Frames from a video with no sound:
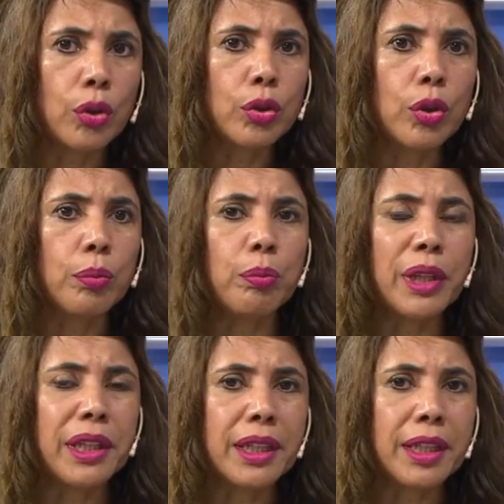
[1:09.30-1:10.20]
otro
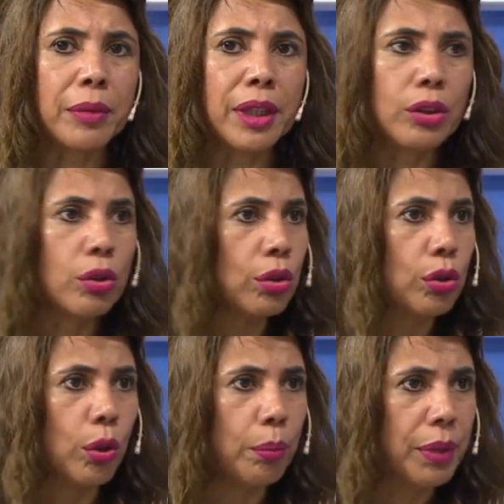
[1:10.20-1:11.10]
medicamento
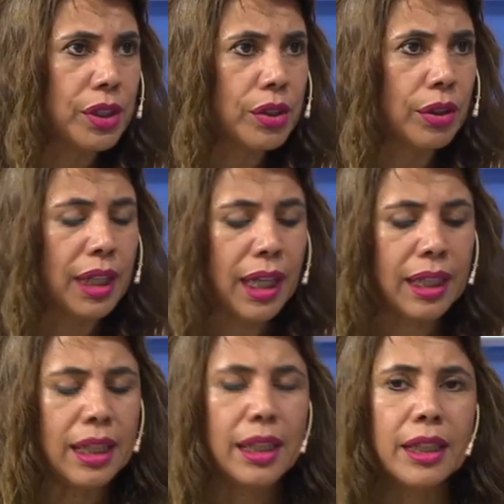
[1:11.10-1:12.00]
convencional